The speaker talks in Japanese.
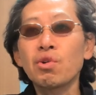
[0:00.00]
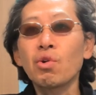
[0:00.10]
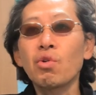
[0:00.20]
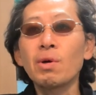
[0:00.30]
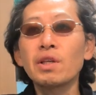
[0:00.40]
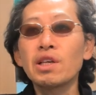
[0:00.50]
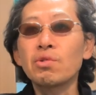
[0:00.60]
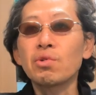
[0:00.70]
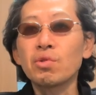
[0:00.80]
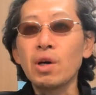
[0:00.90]
すと、尾花被
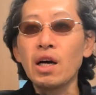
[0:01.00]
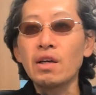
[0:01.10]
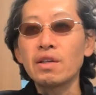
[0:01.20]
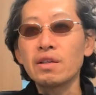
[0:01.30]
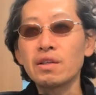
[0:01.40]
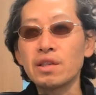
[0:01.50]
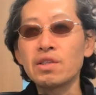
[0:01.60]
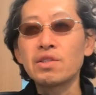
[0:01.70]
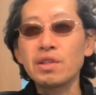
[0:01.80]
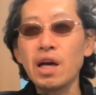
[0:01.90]
告は
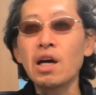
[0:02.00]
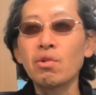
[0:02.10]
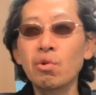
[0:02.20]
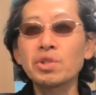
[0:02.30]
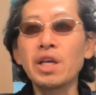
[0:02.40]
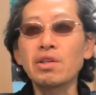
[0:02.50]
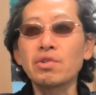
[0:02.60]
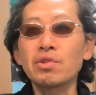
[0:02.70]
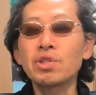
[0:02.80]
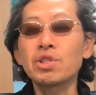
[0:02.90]
5日午前
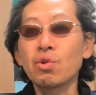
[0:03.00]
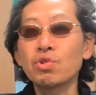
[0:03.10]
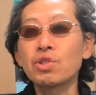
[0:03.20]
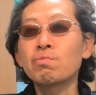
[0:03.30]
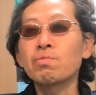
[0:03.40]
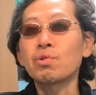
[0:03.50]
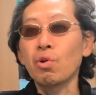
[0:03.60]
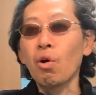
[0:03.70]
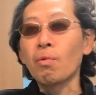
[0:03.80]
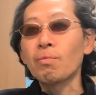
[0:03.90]
9時40分
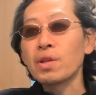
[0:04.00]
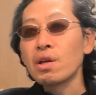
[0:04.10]
ごろ、